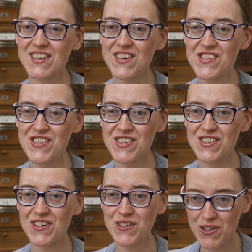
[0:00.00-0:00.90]
Choć
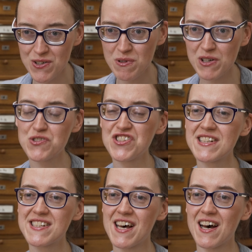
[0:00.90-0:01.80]
e, okrągła
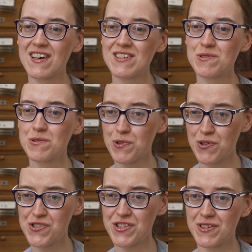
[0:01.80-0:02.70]
rocznica
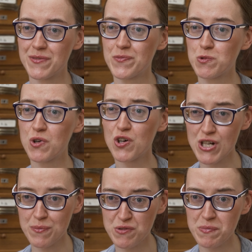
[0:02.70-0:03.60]
urodzin
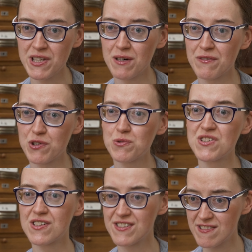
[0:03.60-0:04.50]
Długosza przypadała w roku
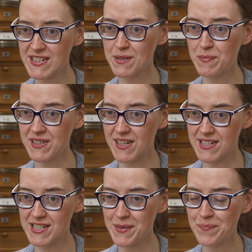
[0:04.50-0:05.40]

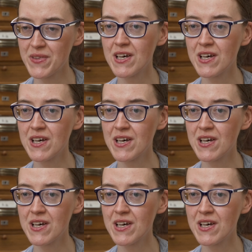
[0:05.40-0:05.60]
1915,